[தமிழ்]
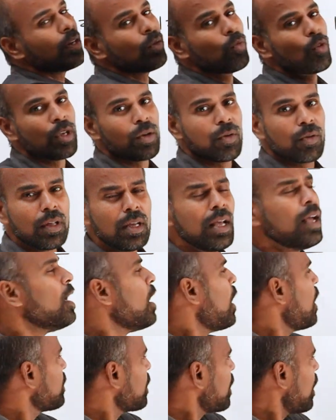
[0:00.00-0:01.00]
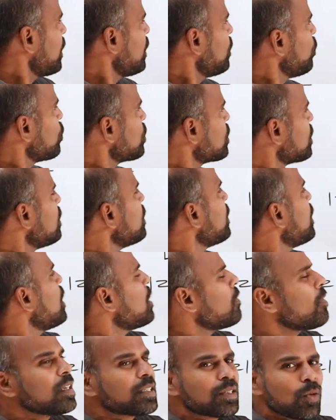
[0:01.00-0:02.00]
கண்டுபிடிக்கணும் அதை கண்டுபிடிச்சி இந்த
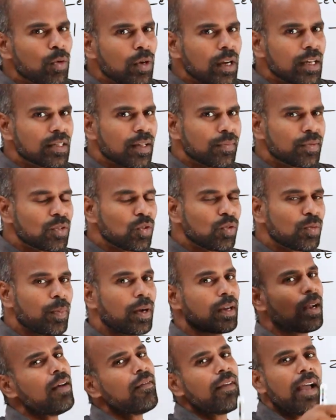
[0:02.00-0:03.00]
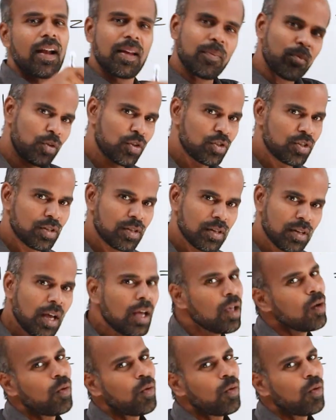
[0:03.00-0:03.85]
ஈக்குவேஷன் ஒன்றில் சப்ஸ்டியூட் பண்ணால் வேலை முடிஞ்சுது